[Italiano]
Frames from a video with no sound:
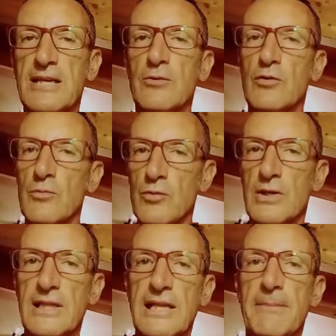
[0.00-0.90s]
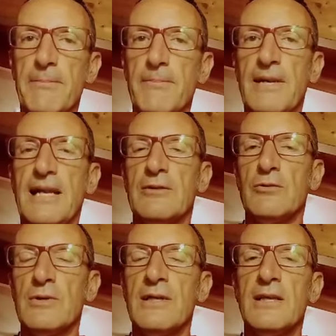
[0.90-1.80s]
comunque nel lato
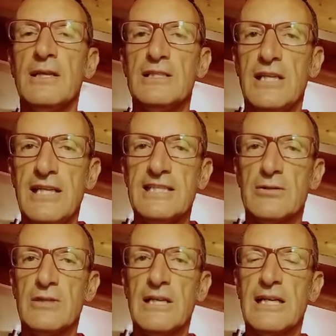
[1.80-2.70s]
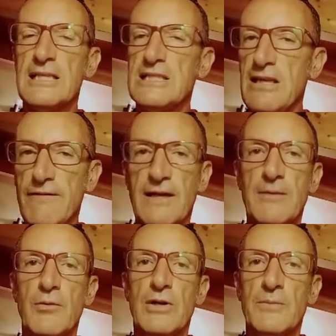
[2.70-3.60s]
sinistro della classifica, in
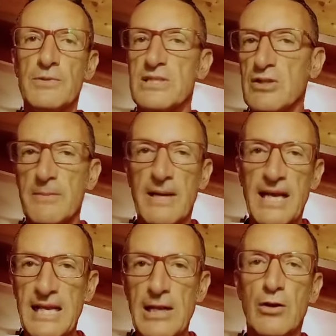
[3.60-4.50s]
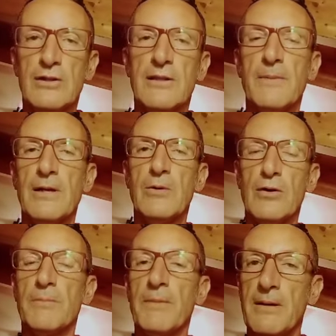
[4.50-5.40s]
buona posizione, magari in lotta per l'Europa.